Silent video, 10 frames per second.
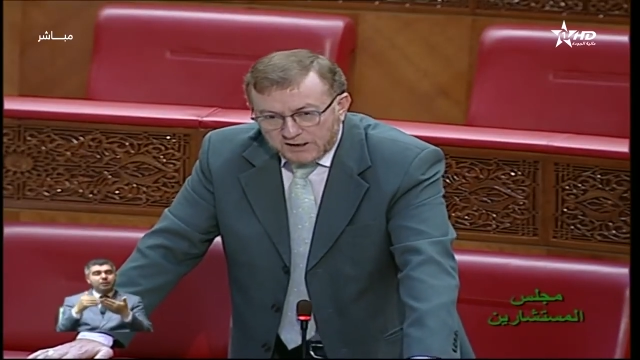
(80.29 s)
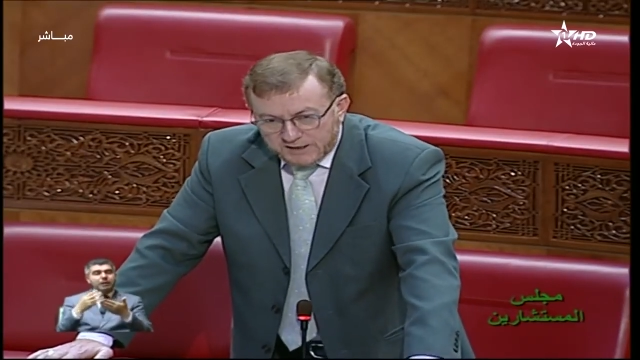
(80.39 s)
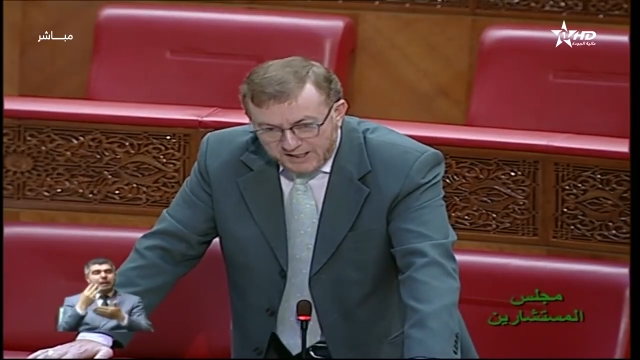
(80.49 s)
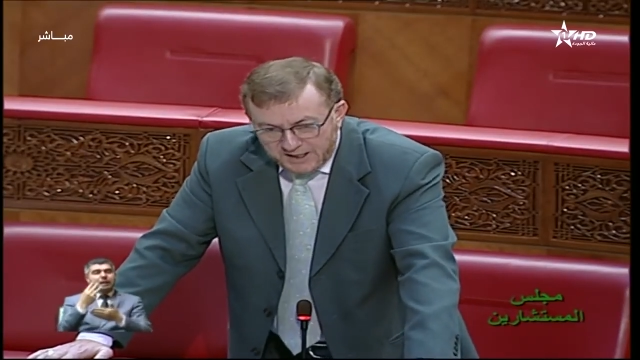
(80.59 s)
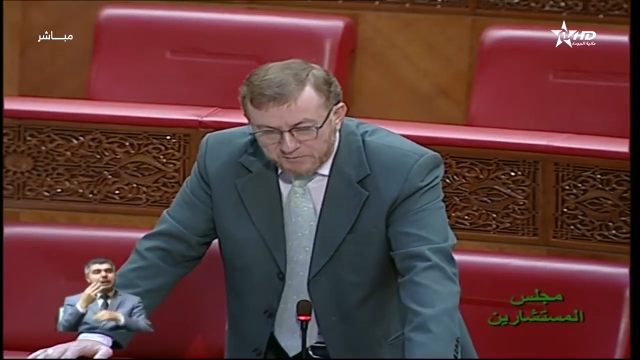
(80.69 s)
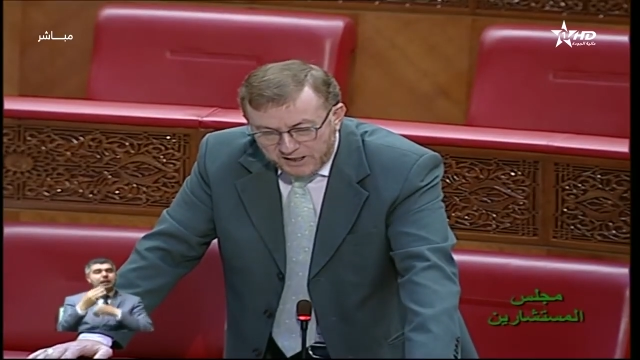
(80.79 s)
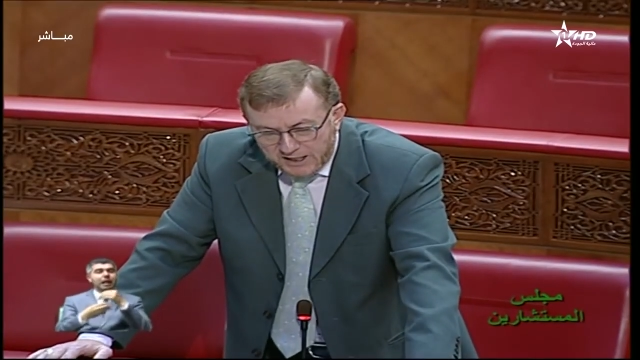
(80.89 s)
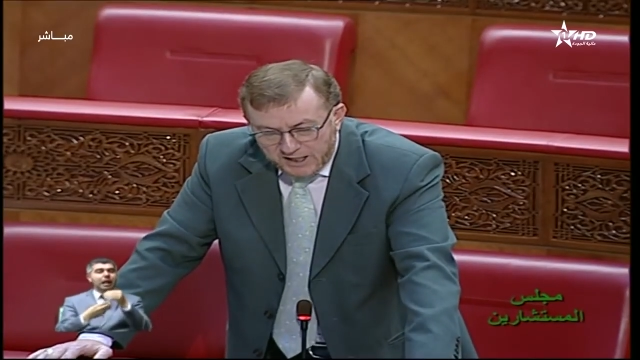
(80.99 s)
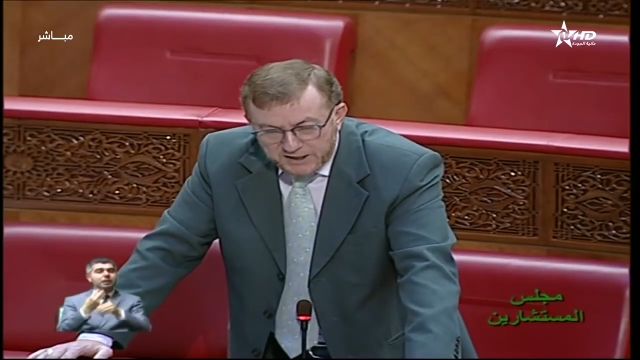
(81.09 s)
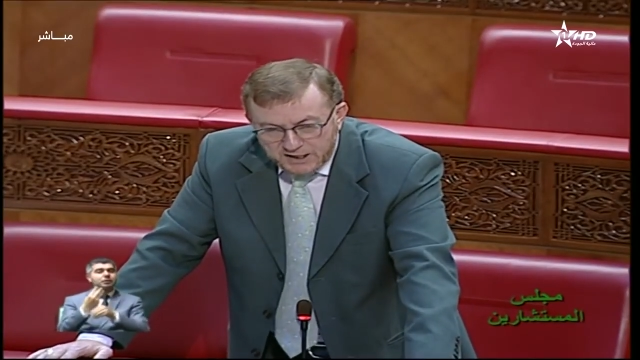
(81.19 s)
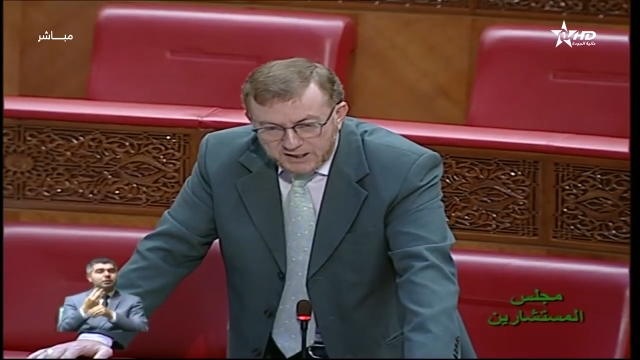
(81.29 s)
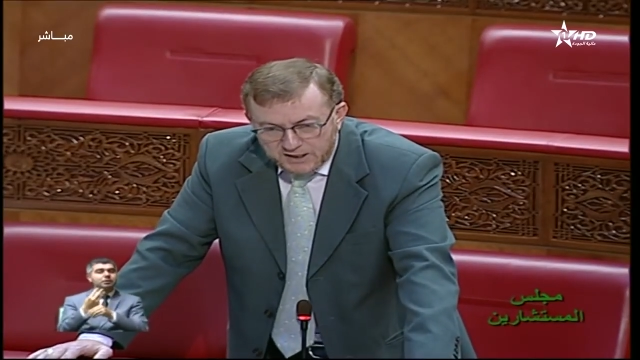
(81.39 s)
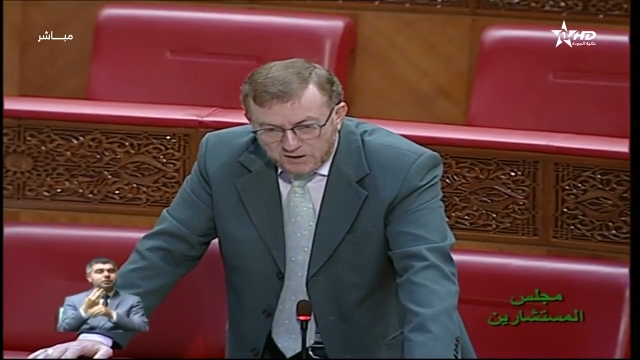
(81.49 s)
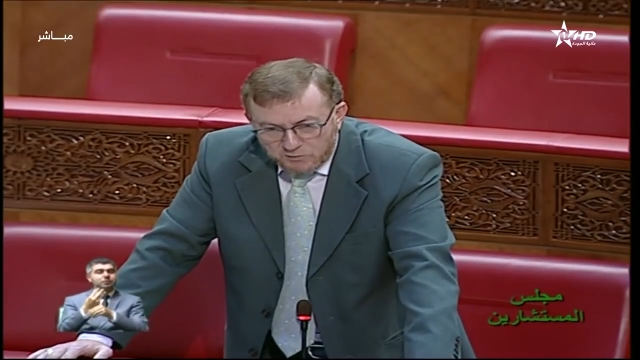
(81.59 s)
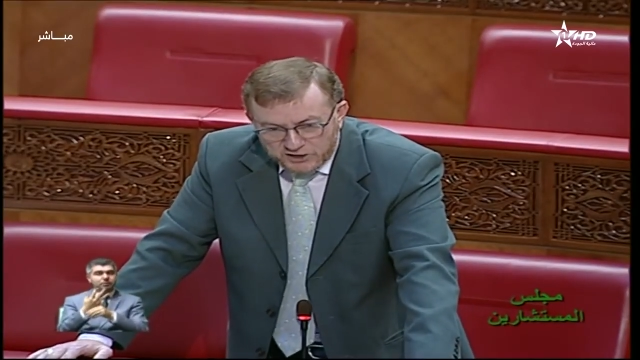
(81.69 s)
تعلم على أننا
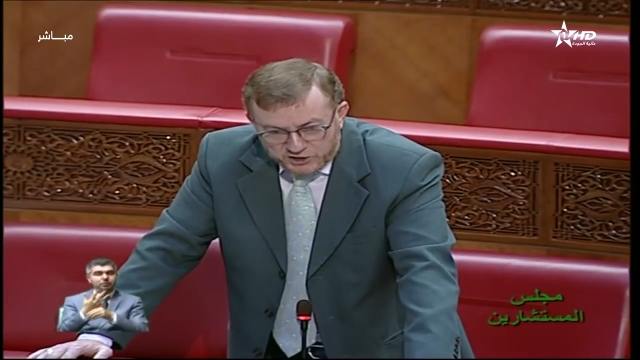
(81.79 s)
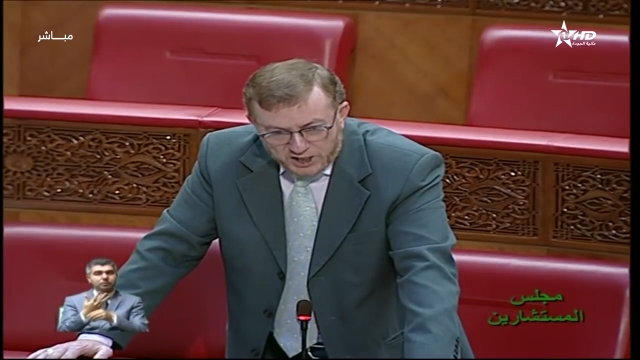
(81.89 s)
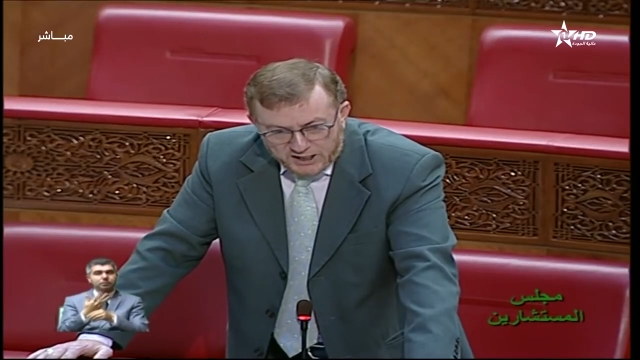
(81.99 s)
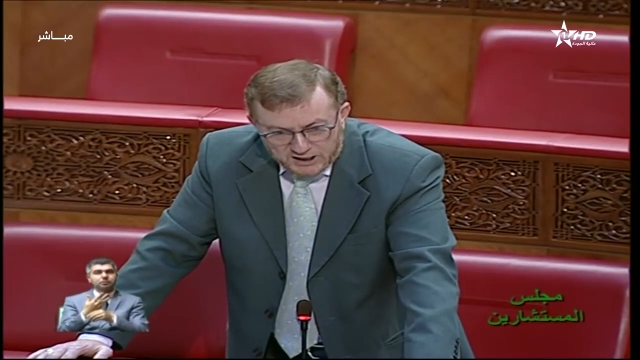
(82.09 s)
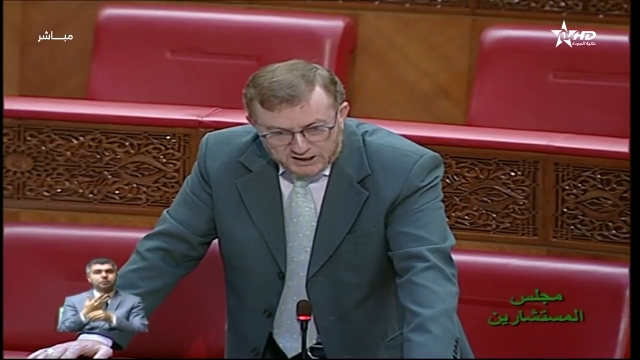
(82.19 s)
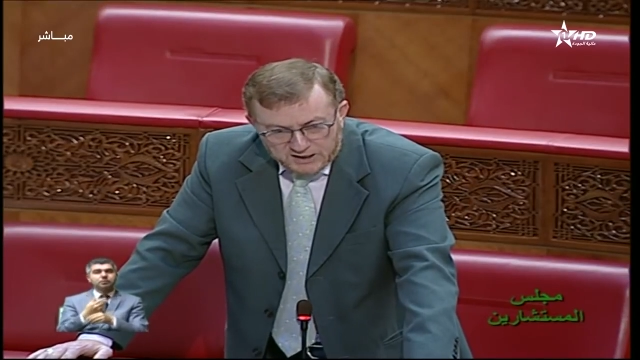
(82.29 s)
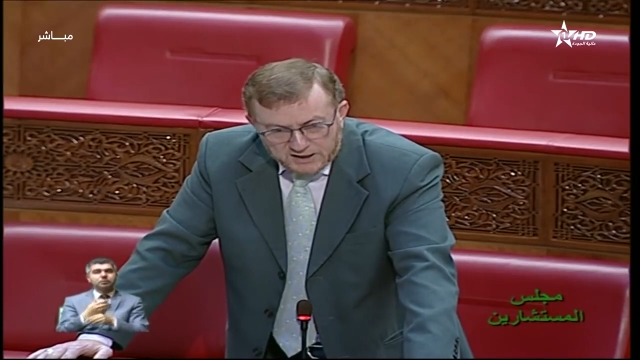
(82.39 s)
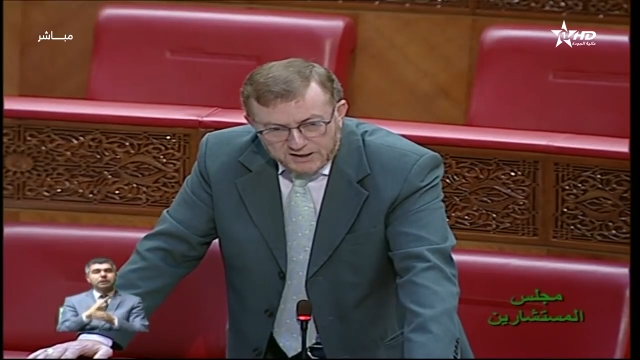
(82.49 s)
اليوم نشتغل